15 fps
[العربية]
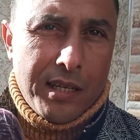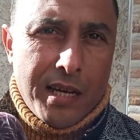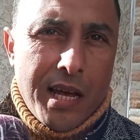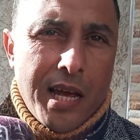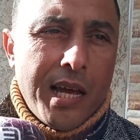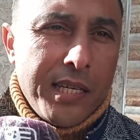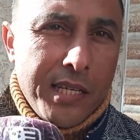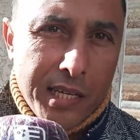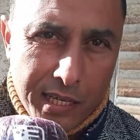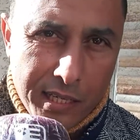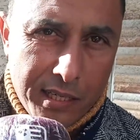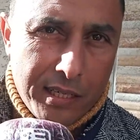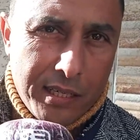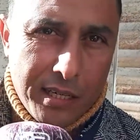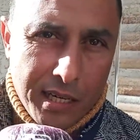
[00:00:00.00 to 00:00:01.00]

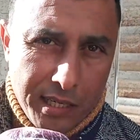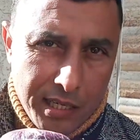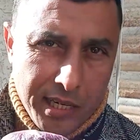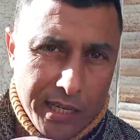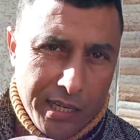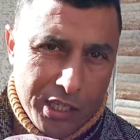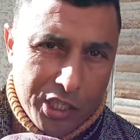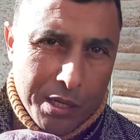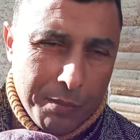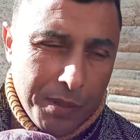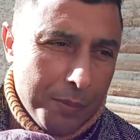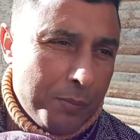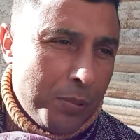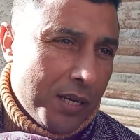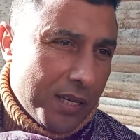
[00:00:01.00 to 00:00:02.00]
هنيئا هنيئا
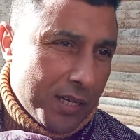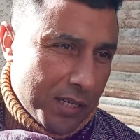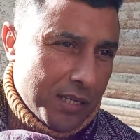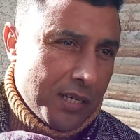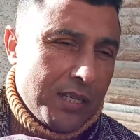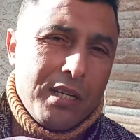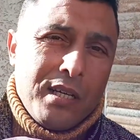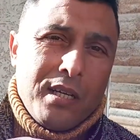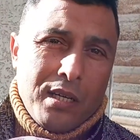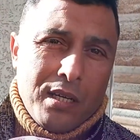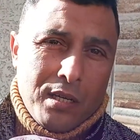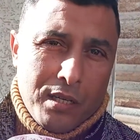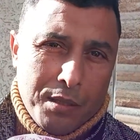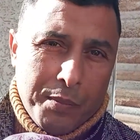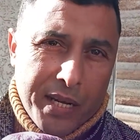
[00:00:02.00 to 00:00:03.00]
للجميع
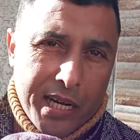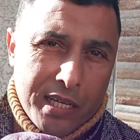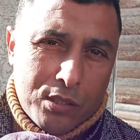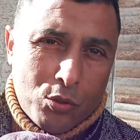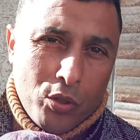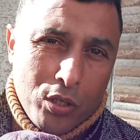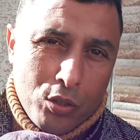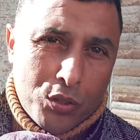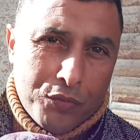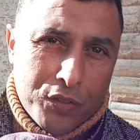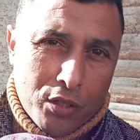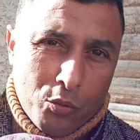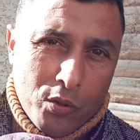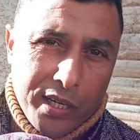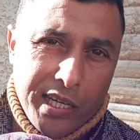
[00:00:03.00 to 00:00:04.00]
ببراءة آه، خويا يوسف
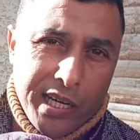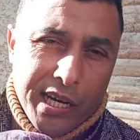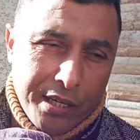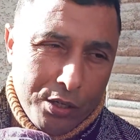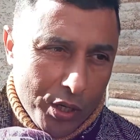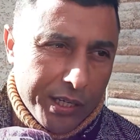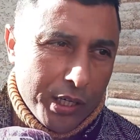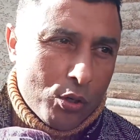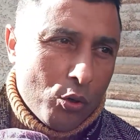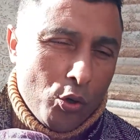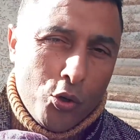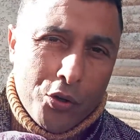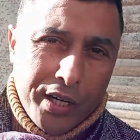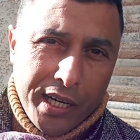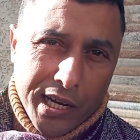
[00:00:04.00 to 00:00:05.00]
الزروالي الان يعانق
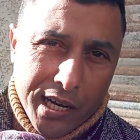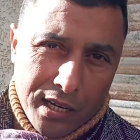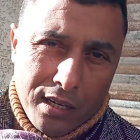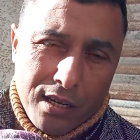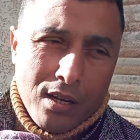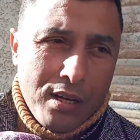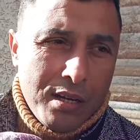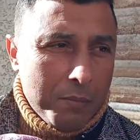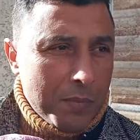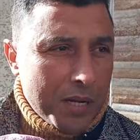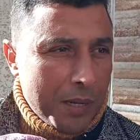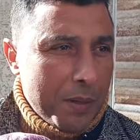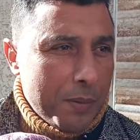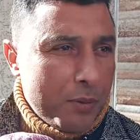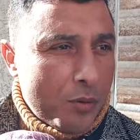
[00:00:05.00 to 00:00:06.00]
الحريه
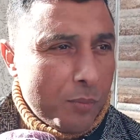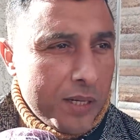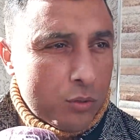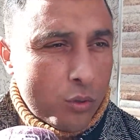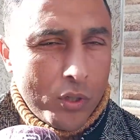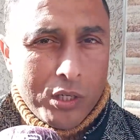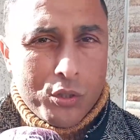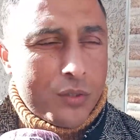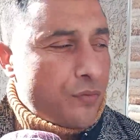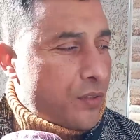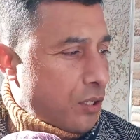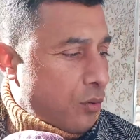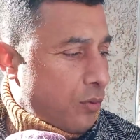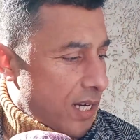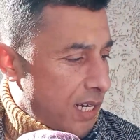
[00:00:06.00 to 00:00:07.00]
مرحبا بكم عند خويا يوسف
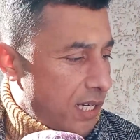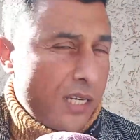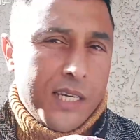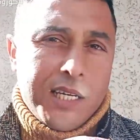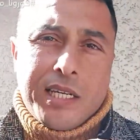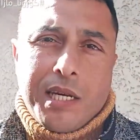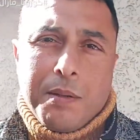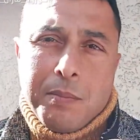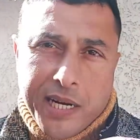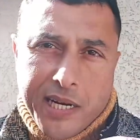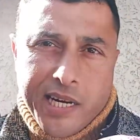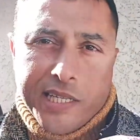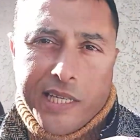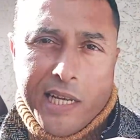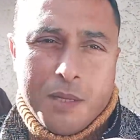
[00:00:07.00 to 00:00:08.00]
الزروالي كما
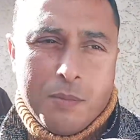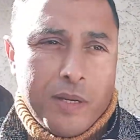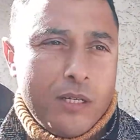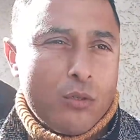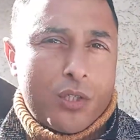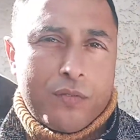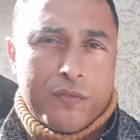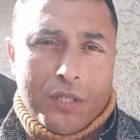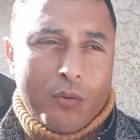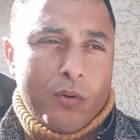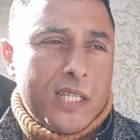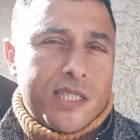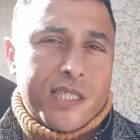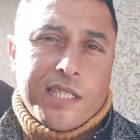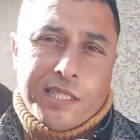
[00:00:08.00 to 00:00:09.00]
قلنا دائما يوسف
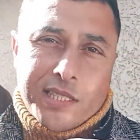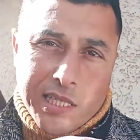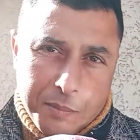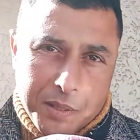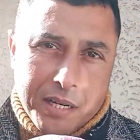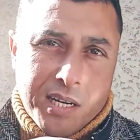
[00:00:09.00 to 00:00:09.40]
الزروالي سيستمر